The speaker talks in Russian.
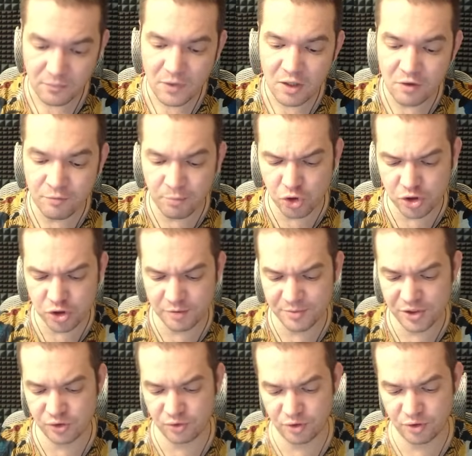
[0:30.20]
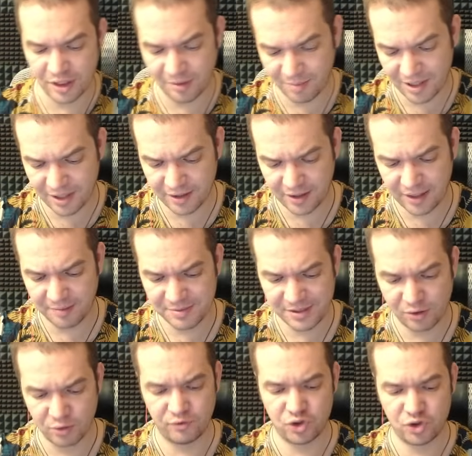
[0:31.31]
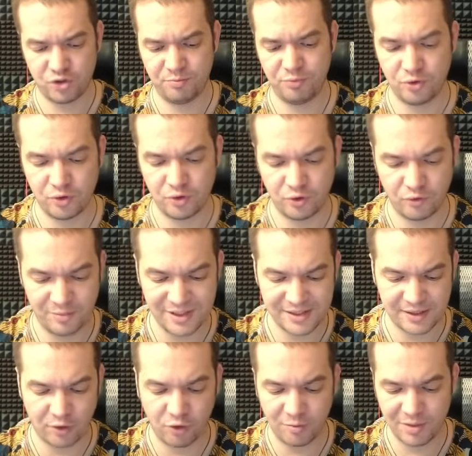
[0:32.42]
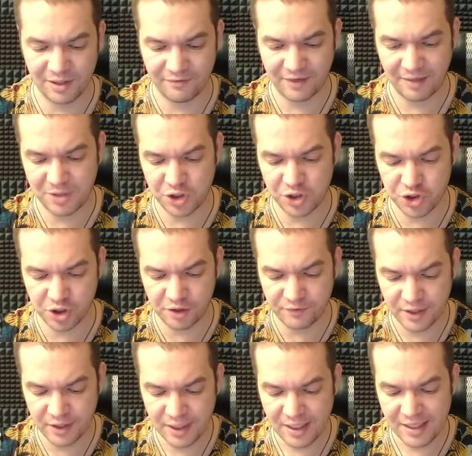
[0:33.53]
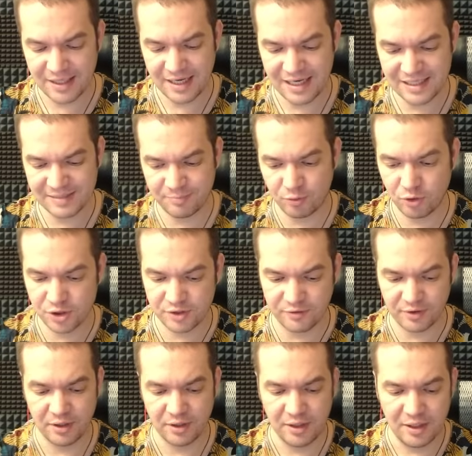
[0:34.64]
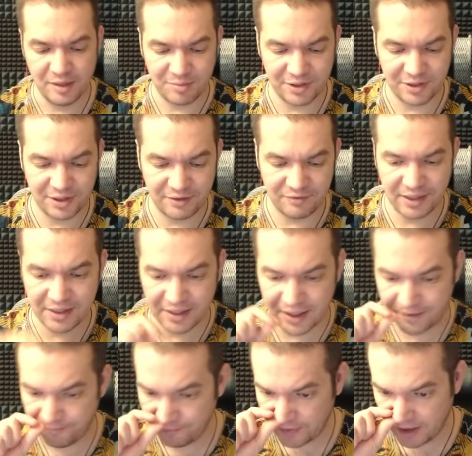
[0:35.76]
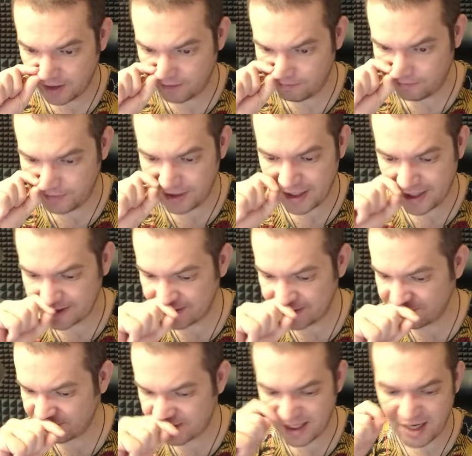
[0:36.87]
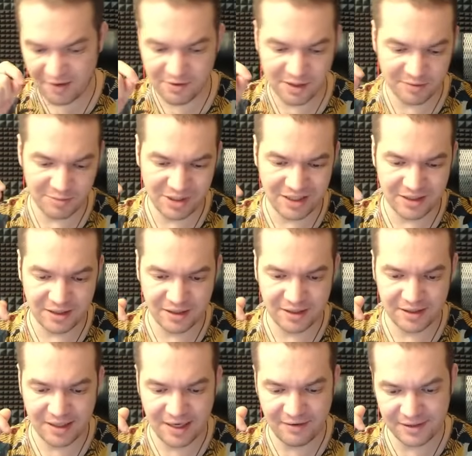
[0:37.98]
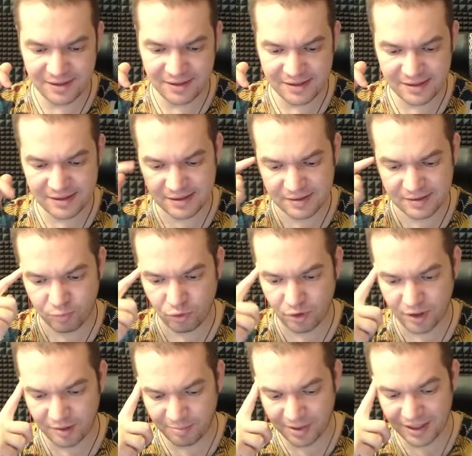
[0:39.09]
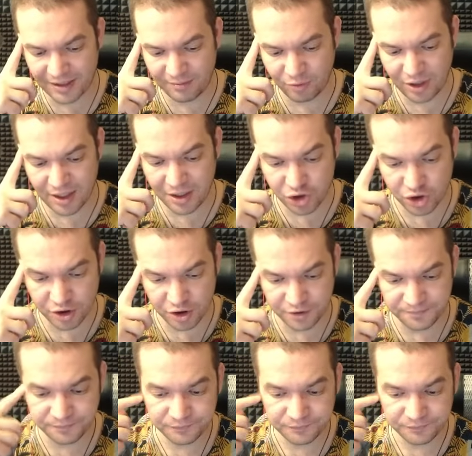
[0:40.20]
В прошлом сезоне я брал ей абсолютного чемпиона, но вместо гоблинов-копейщиков я использовал подрывника. Меня это не устраивало, мне это не нравилась сборка, поэтому я решил